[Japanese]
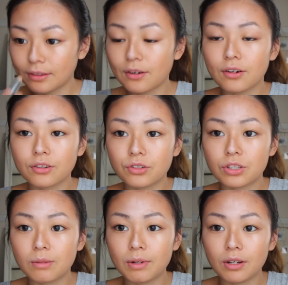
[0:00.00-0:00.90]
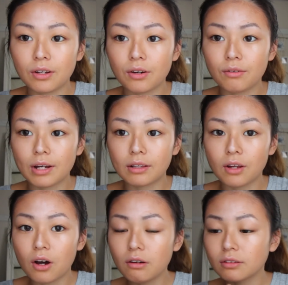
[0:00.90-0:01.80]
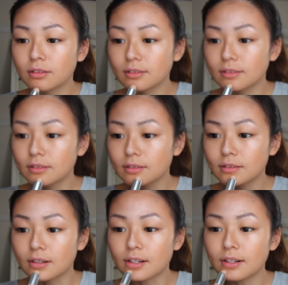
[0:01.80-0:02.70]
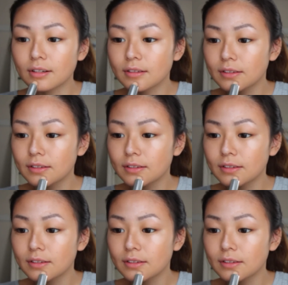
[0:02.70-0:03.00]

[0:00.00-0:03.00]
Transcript: と唇の上とこここ